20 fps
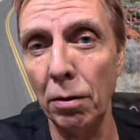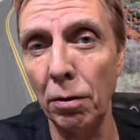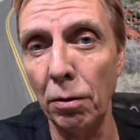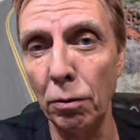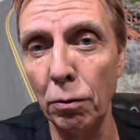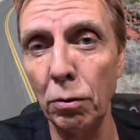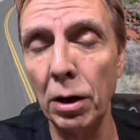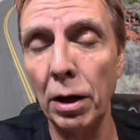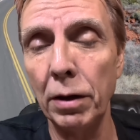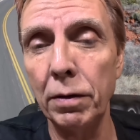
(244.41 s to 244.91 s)
ein
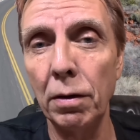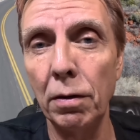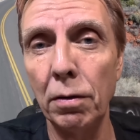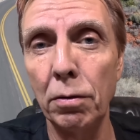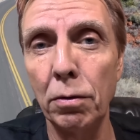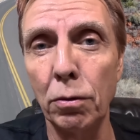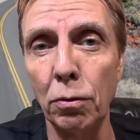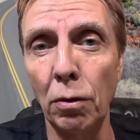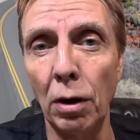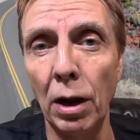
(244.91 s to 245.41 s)

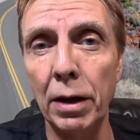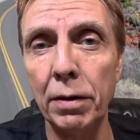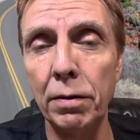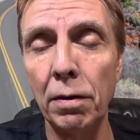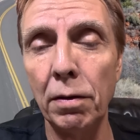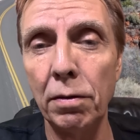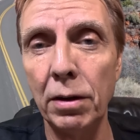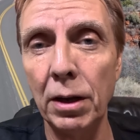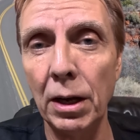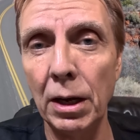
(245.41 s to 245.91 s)

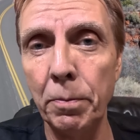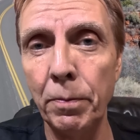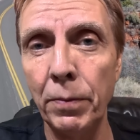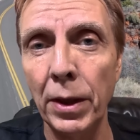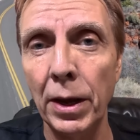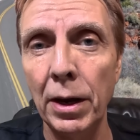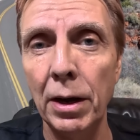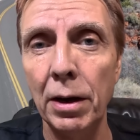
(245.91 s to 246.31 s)
Solarsystem,